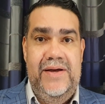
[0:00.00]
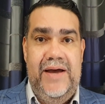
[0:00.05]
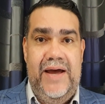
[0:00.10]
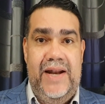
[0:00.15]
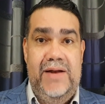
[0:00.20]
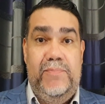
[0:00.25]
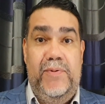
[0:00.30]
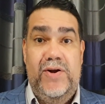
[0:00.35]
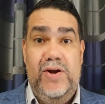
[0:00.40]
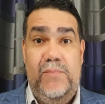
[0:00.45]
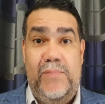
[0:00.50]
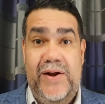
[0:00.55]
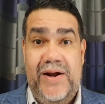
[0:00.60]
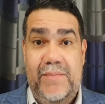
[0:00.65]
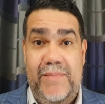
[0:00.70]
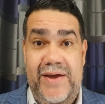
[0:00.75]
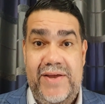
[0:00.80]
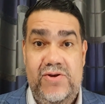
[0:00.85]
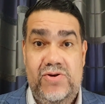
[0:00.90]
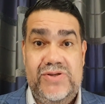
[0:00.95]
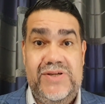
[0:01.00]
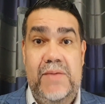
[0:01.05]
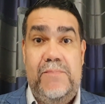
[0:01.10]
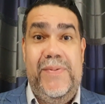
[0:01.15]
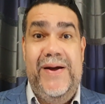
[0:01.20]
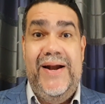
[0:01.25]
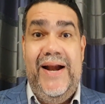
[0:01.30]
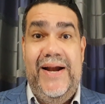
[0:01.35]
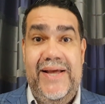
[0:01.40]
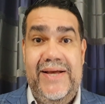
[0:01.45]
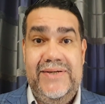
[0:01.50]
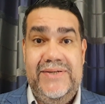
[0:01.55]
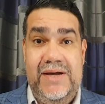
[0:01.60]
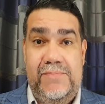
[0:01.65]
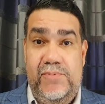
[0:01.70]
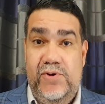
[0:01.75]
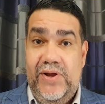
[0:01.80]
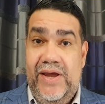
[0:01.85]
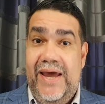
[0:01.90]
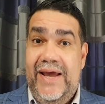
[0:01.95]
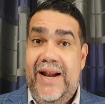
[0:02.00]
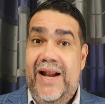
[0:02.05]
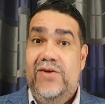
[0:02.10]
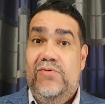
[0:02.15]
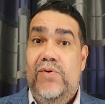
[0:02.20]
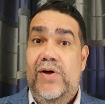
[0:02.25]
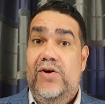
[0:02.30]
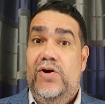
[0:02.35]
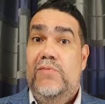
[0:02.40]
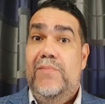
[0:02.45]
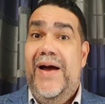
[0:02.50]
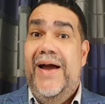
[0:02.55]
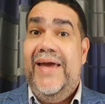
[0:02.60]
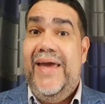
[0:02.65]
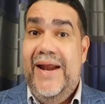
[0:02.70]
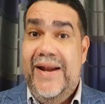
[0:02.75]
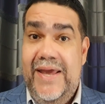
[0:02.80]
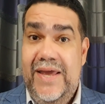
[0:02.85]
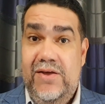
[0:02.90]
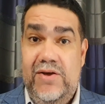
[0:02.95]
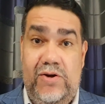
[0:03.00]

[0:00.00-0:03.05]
el pueblo panameño se paraliza porque era el jugador más querido,